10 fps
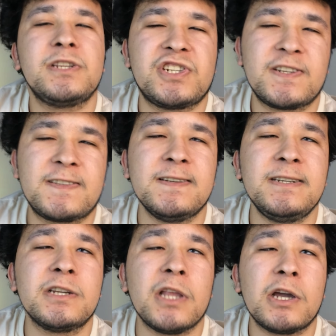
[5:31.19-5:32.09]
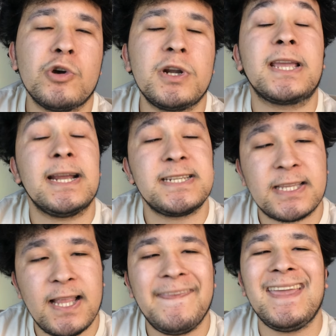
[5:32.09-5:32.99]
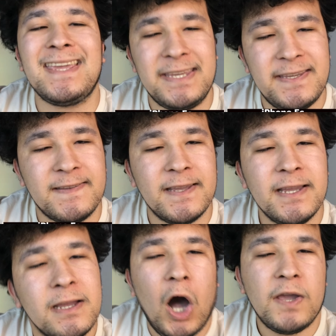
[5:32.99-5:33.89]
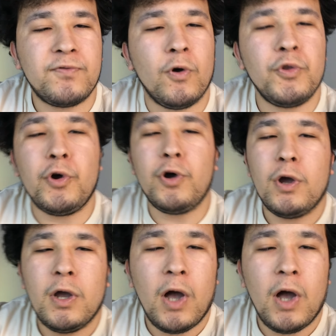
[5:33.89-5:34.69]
çıktığı yıla göre gerçekten de iyiydi. iPhone'da